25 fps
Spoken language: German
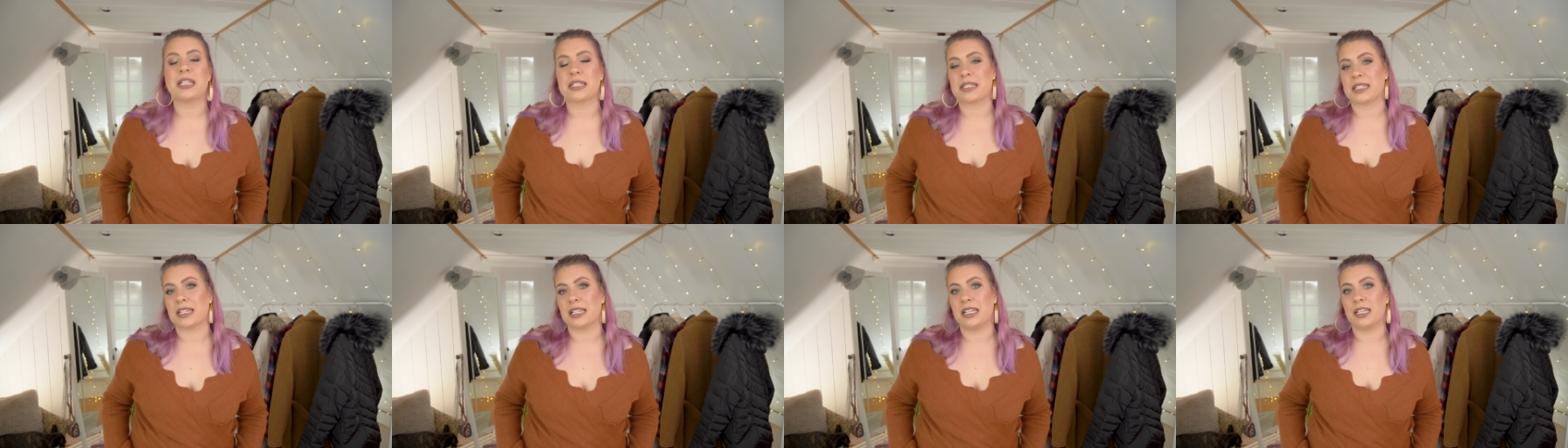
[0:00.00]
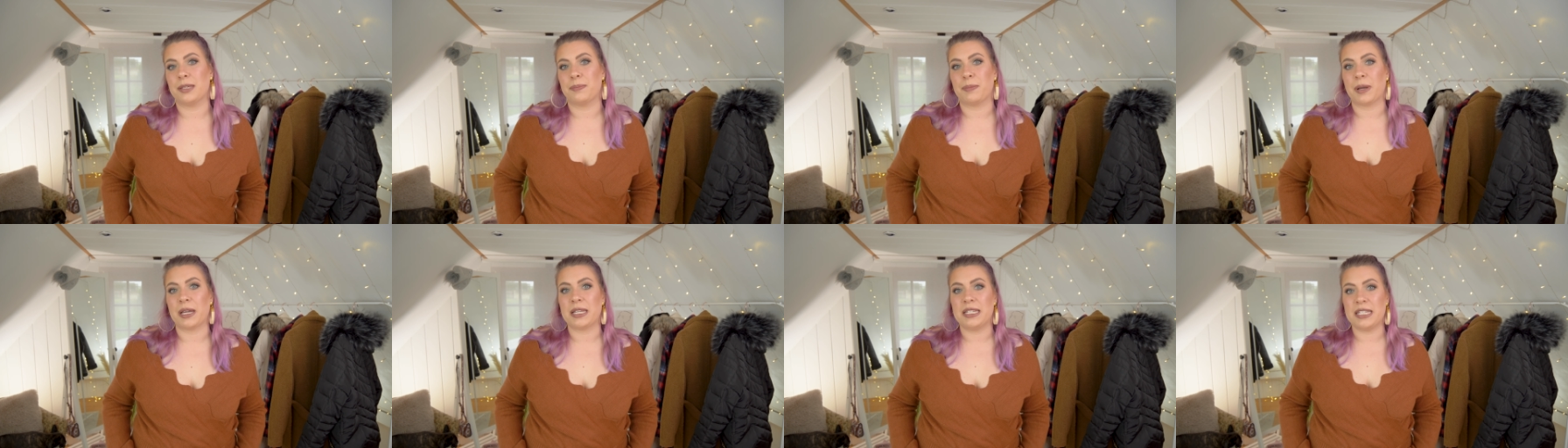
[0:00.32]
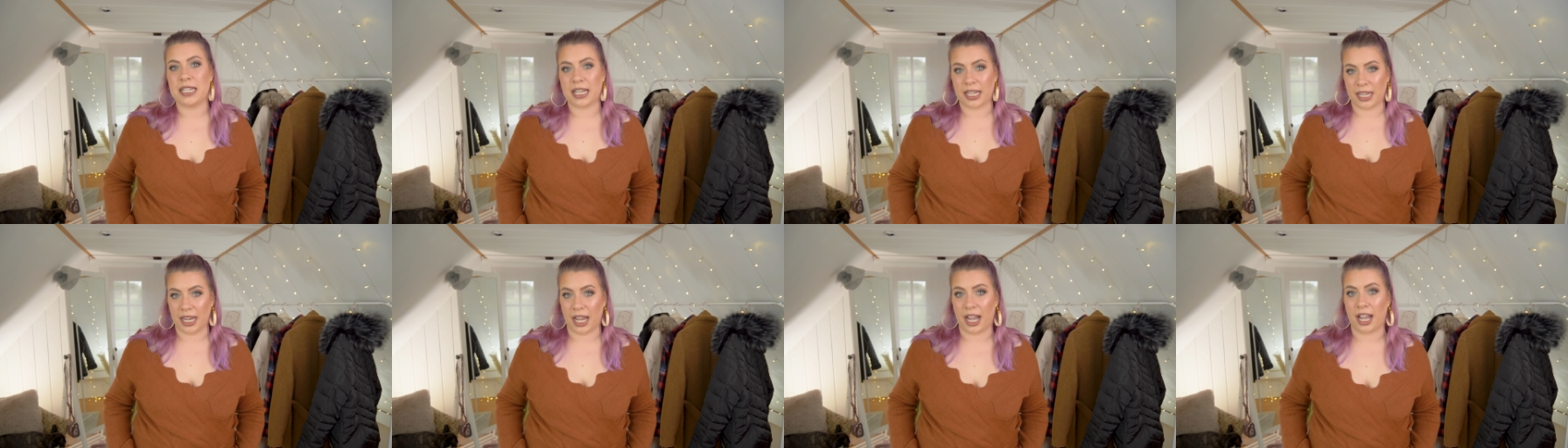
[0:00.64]
tatsächlich bei
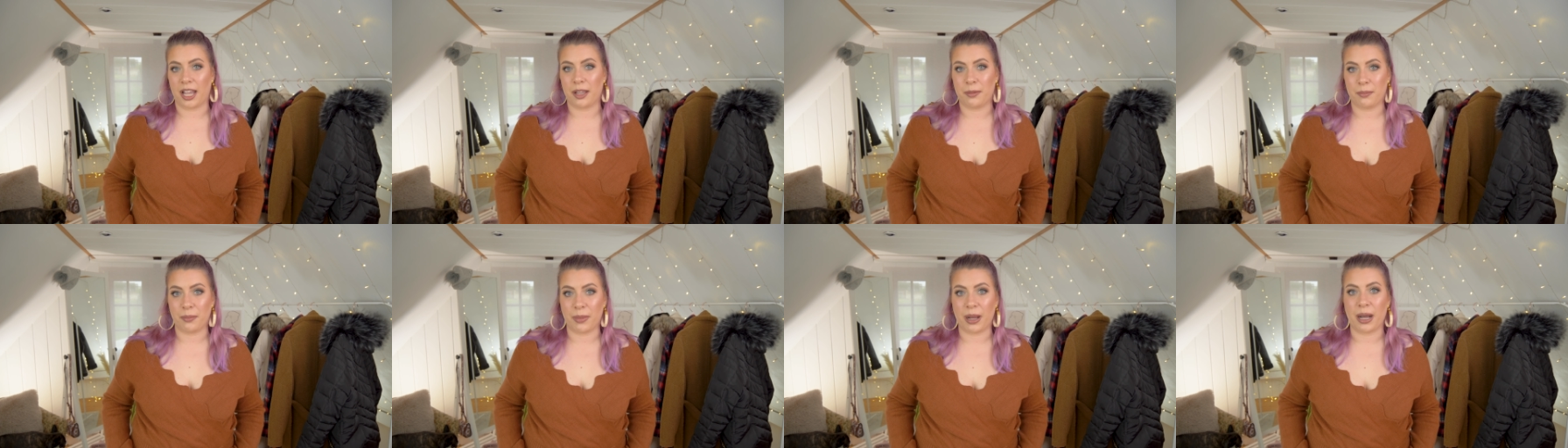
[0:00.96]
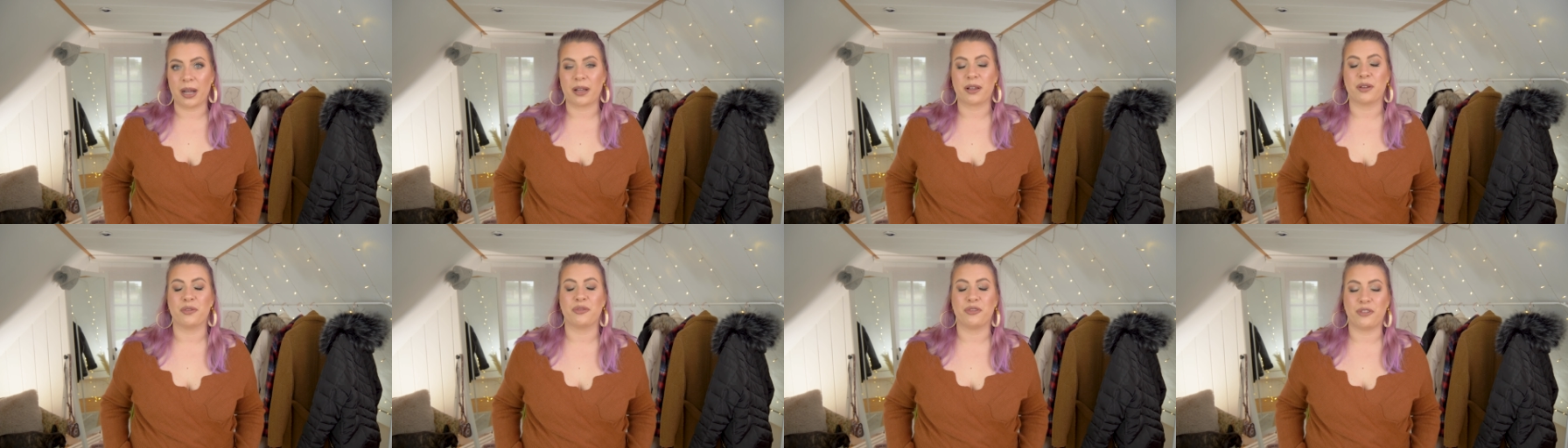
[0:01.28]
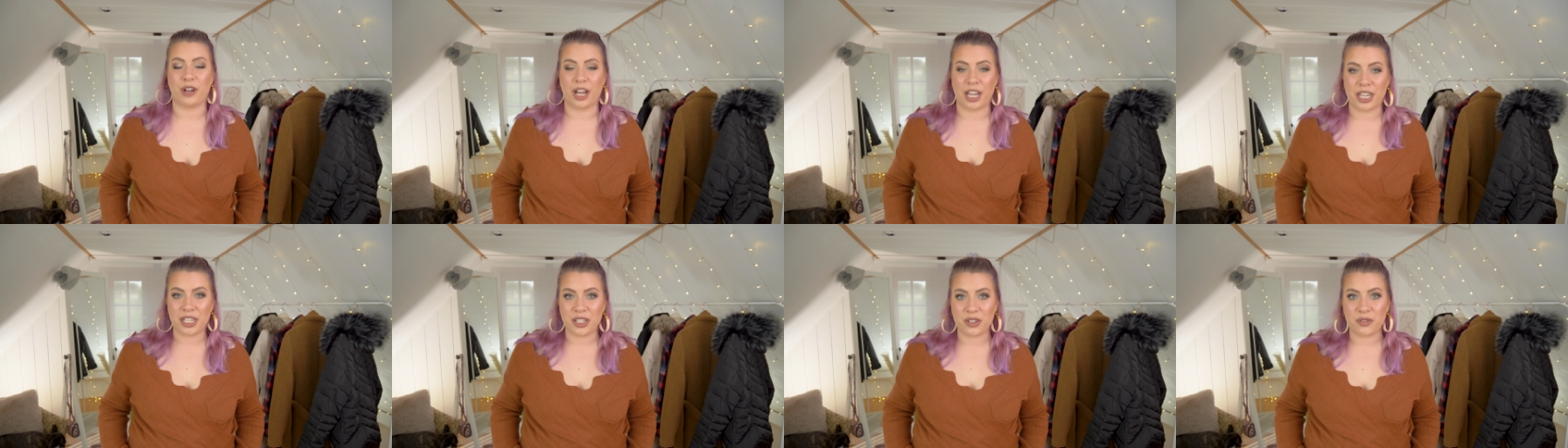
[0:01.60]
deren Eigenmarke
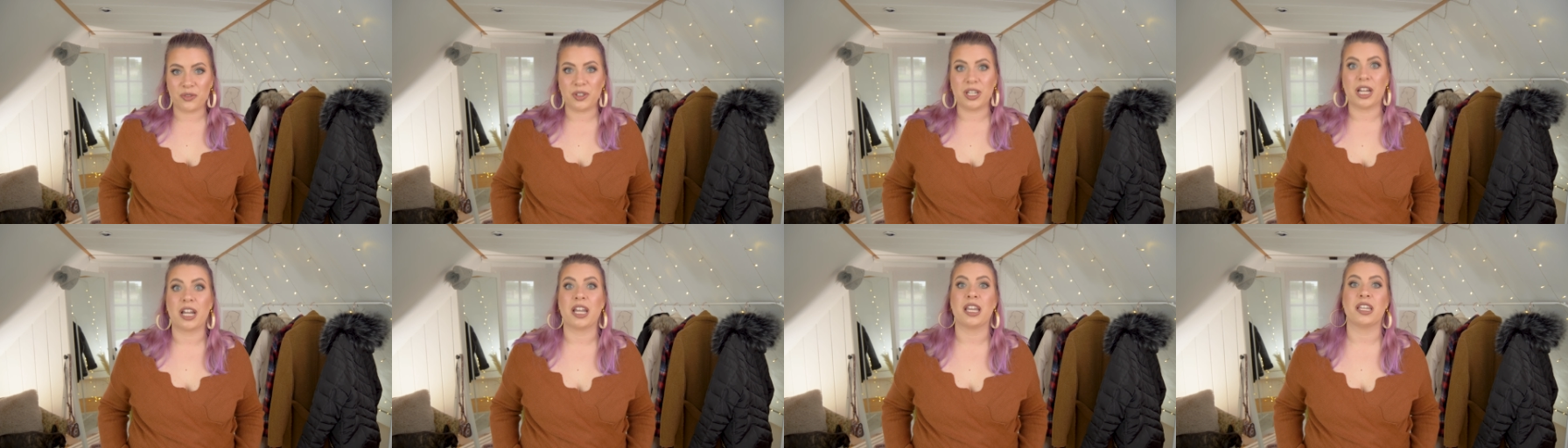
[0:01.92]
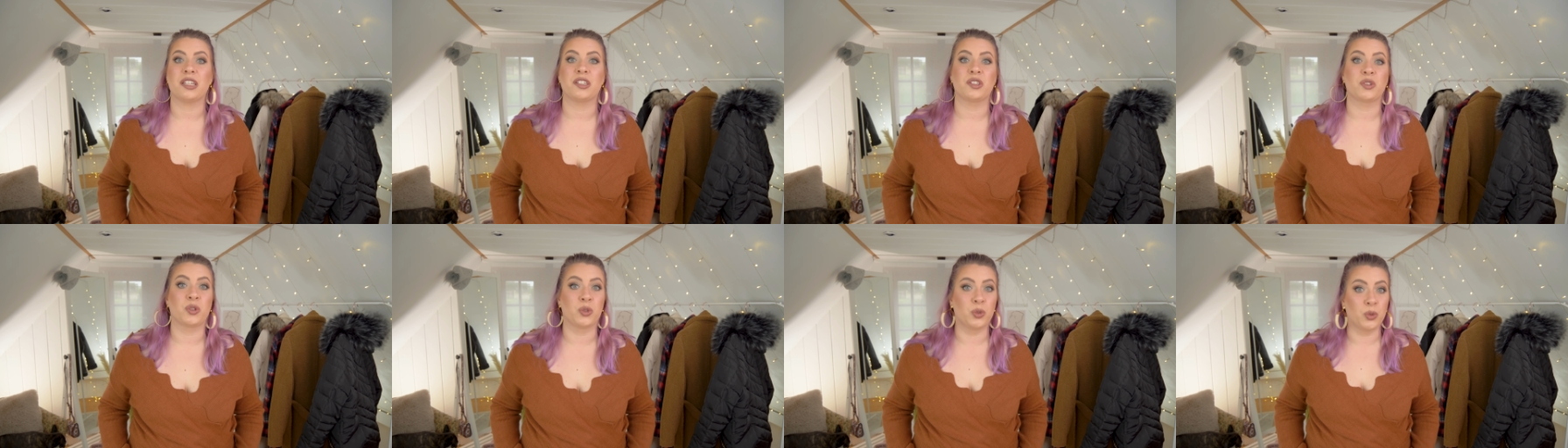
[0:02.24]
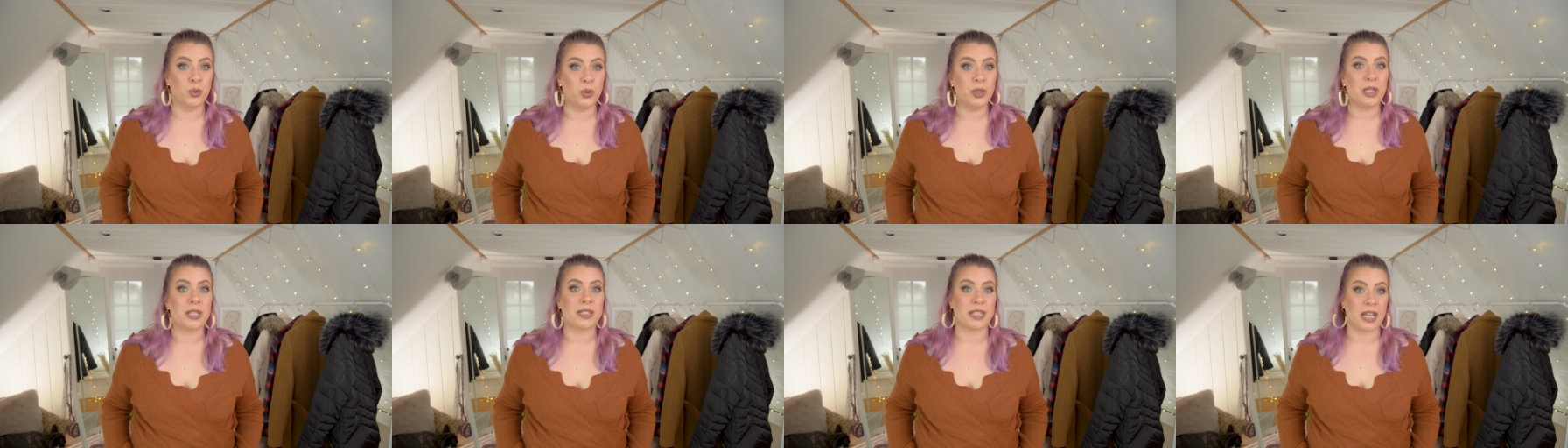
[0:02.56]
Feind wieder echt
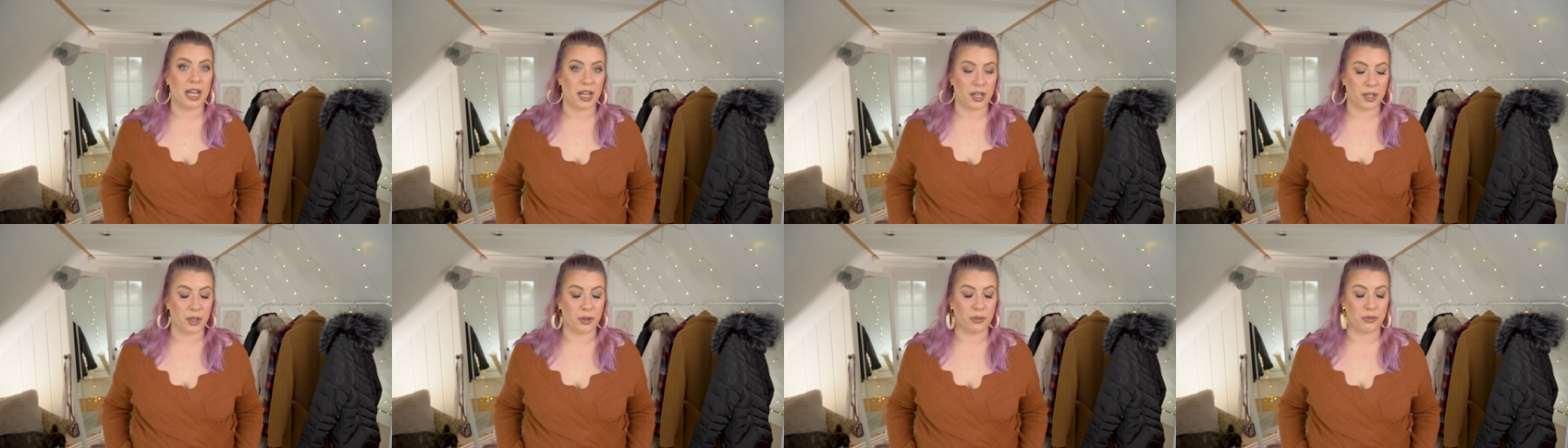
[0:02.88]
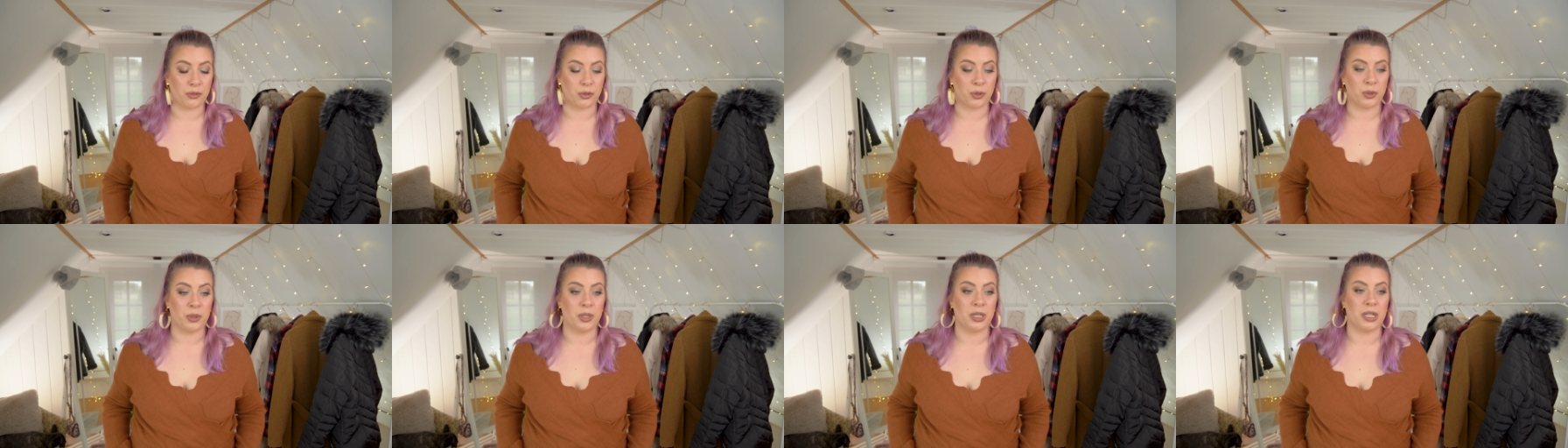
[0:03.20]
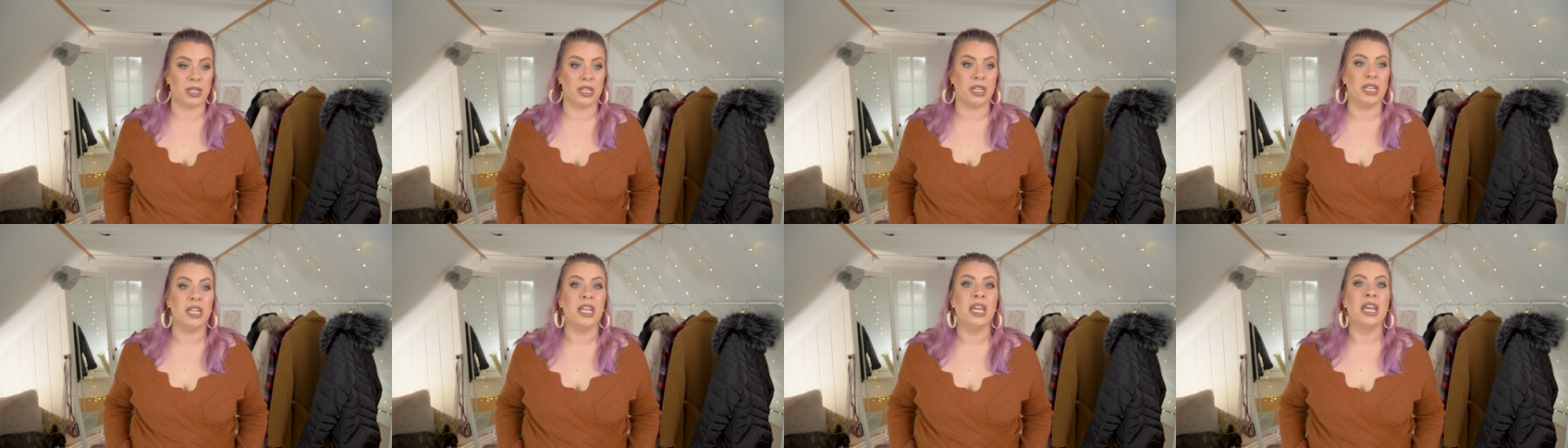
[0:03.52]
coole Sachen
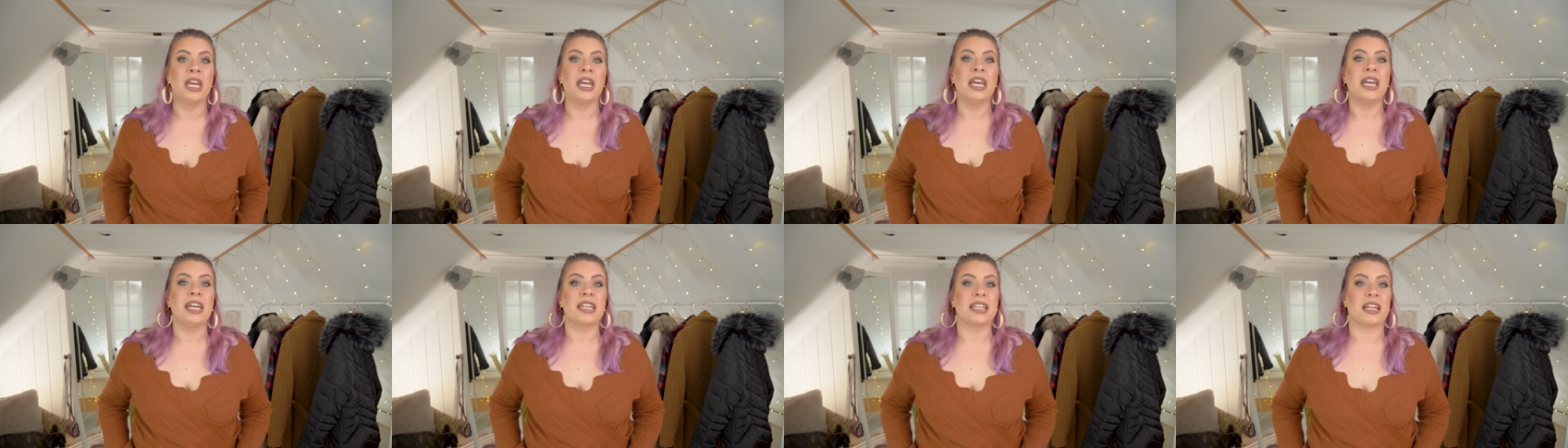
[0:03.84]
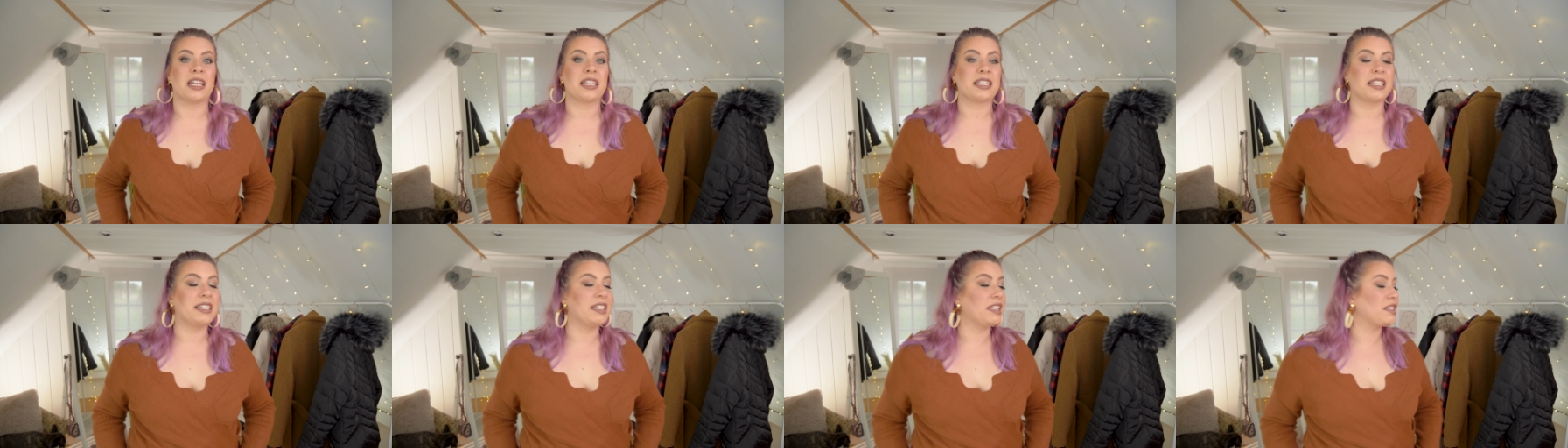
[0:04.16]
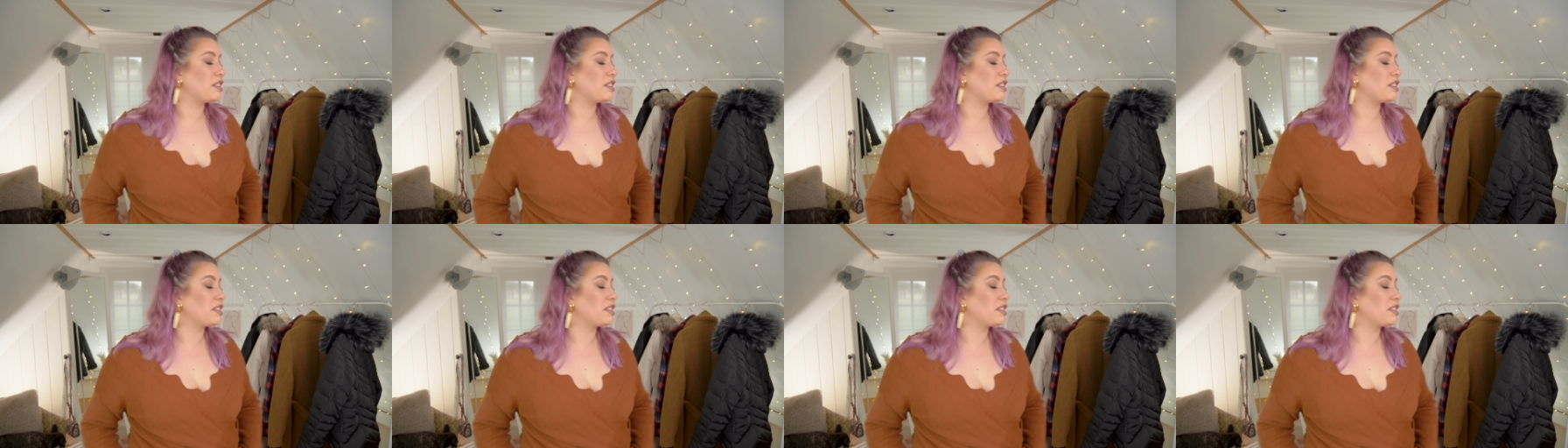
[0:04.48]
gefunden. Da sind